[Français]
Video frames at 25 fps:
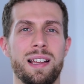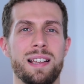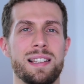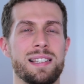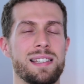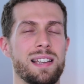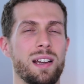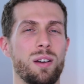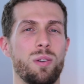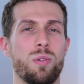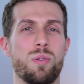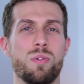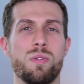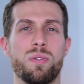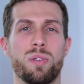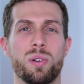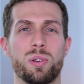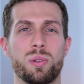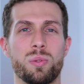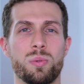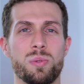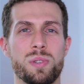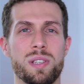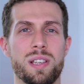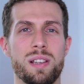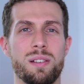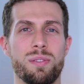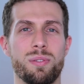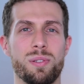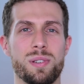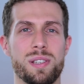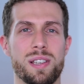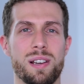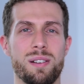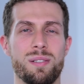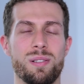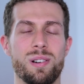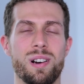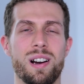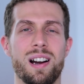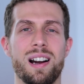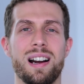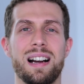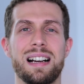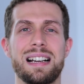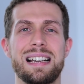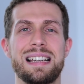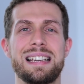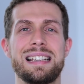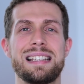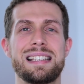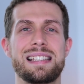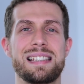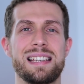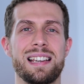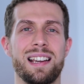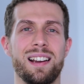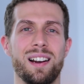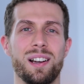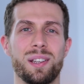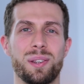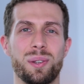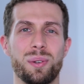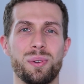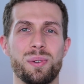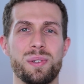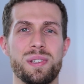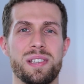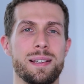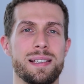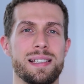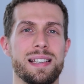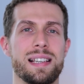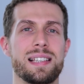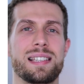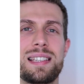Ça couvre tout ce qu'il faut savoir et c'est gratos. Ça